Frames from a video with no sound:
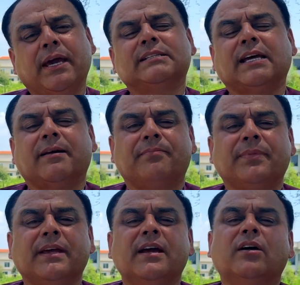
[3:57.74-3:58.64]
बेस है
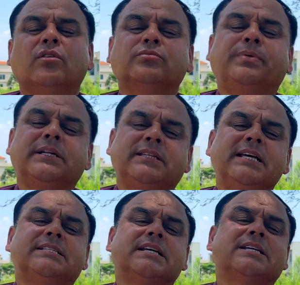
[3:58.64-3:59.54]
फिर
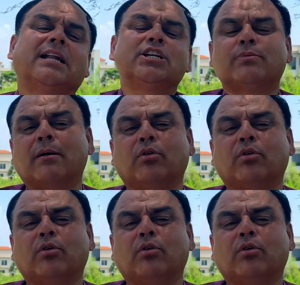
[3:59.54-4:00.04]
30 से 40 में आप